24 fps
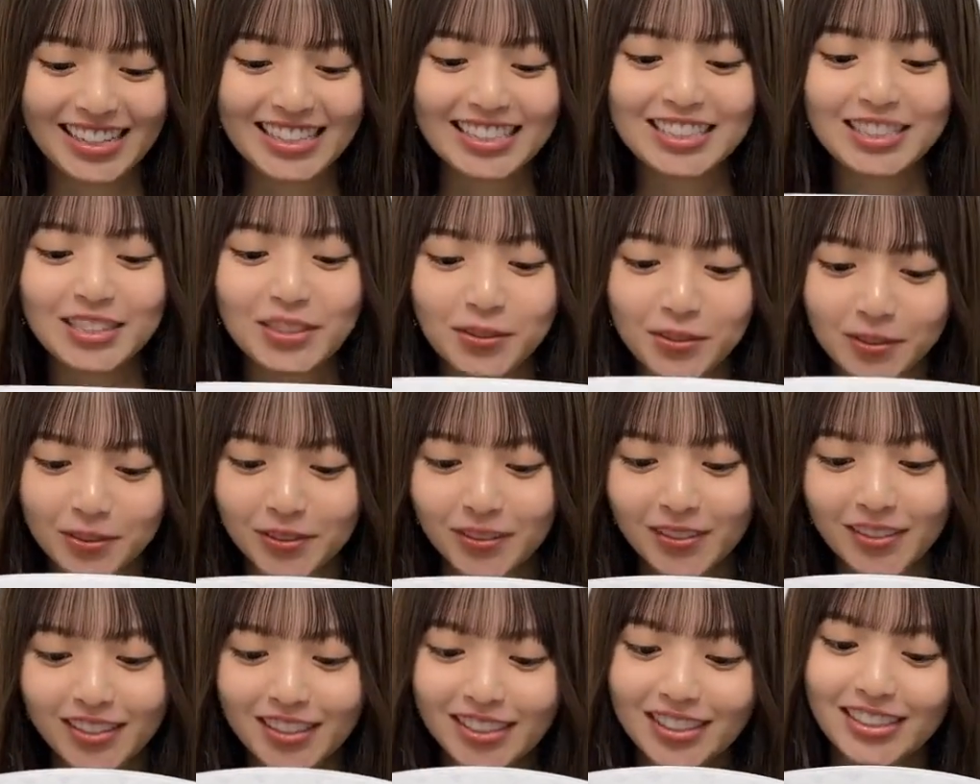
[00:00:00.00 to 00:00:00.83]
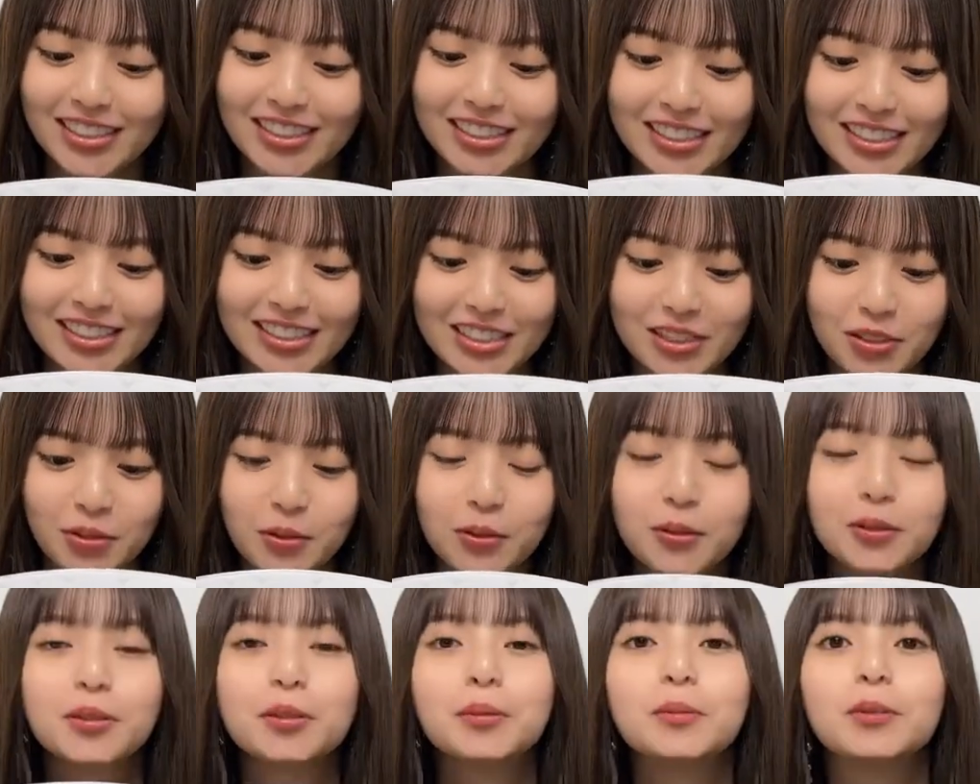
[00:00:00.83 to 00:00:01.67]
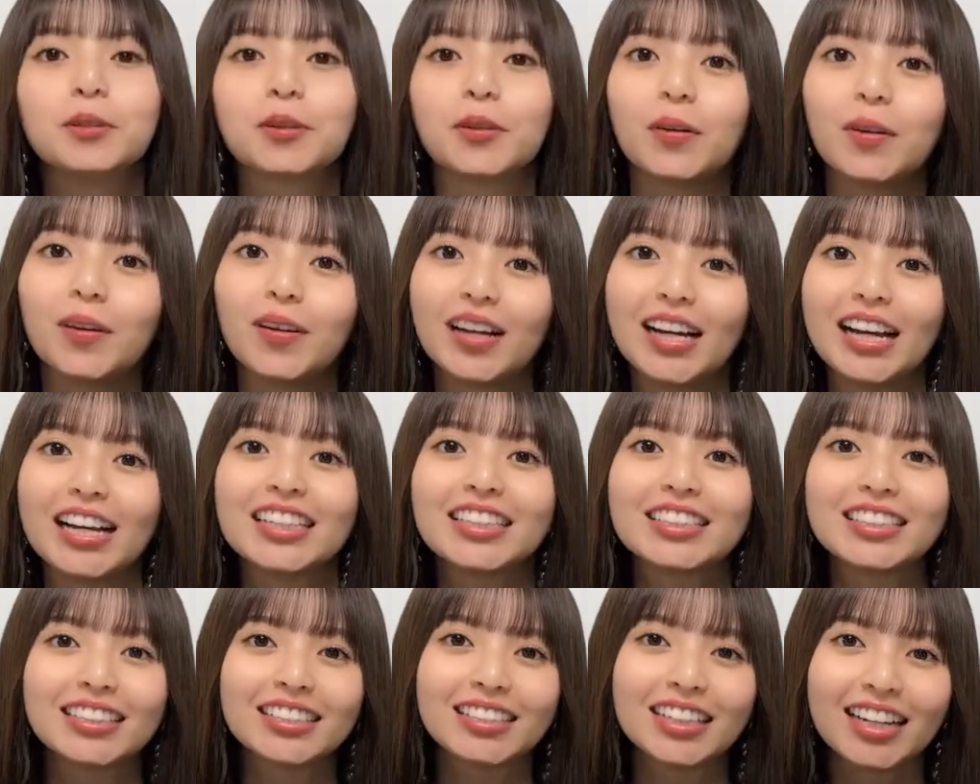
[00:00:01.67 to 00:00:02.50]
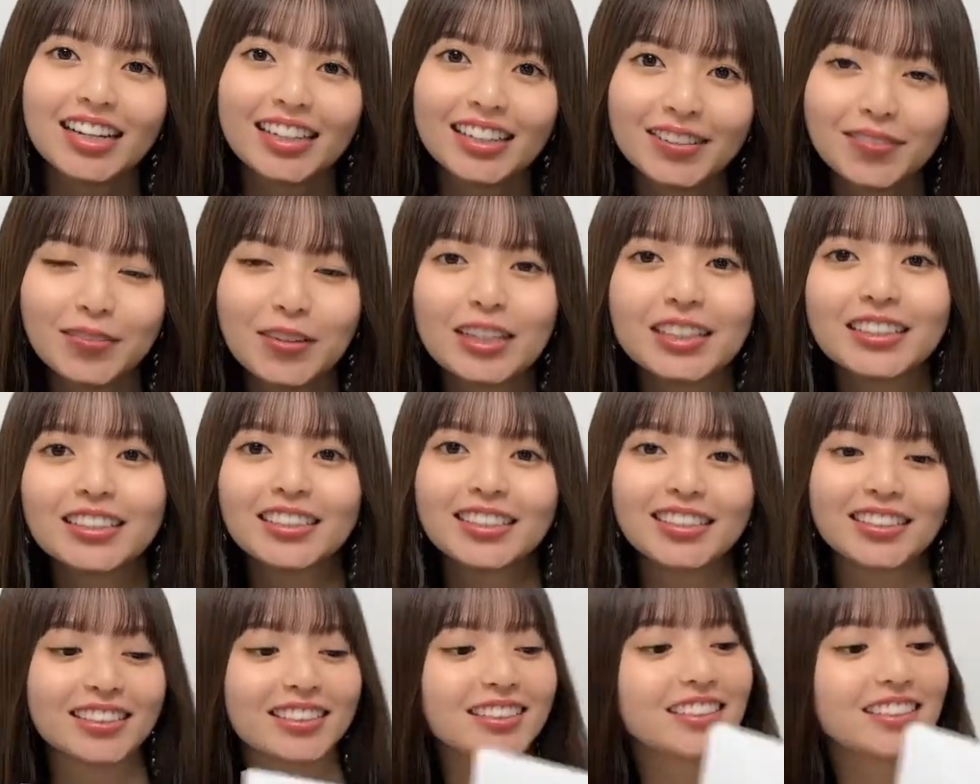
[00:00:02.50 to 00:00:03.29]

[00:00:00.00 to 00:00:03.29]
ラストのショールームの配信があります